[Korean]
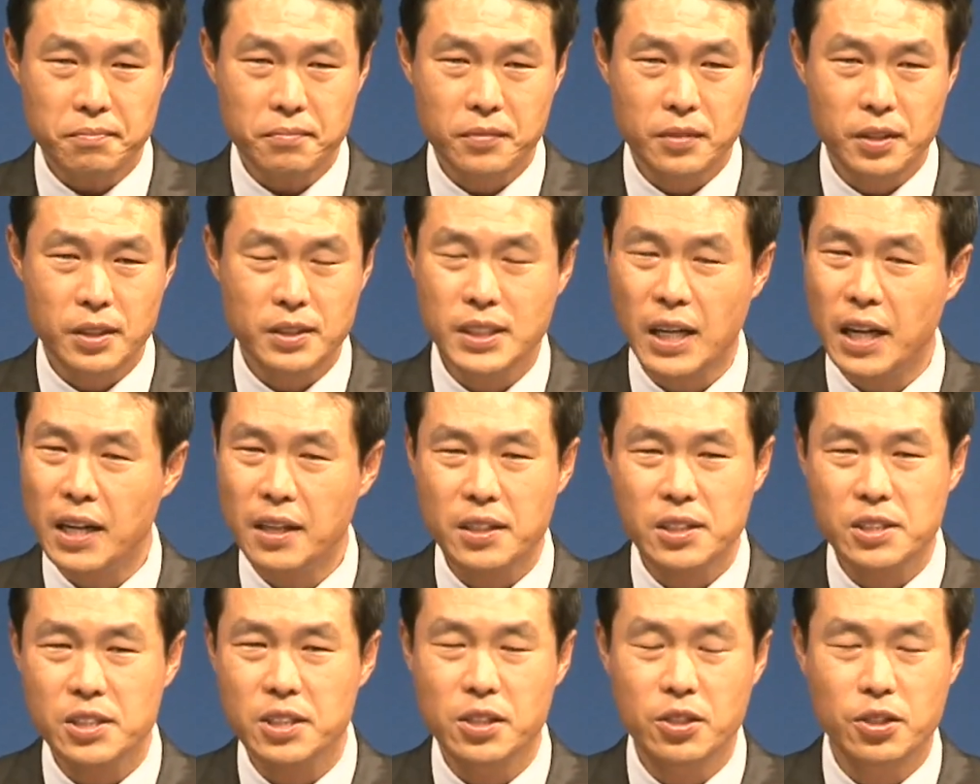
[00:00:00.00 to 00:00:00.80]

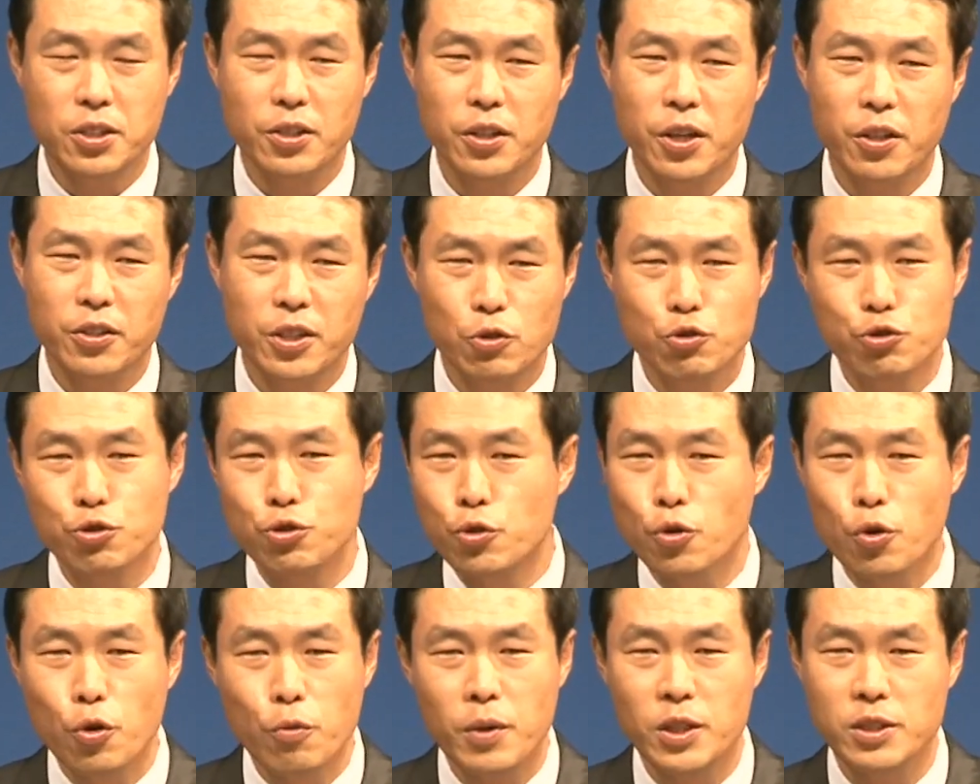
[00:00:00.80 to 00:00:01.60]
살기 싫더래요. 그냥
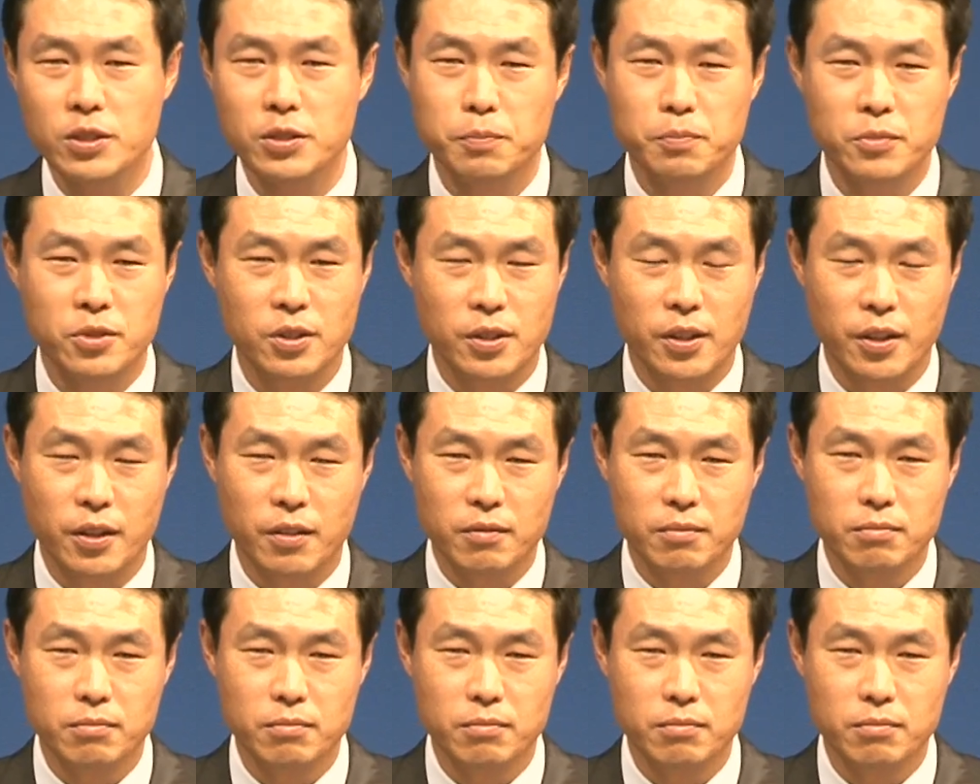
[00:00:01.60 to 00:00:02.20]
죽고만 싶더래요.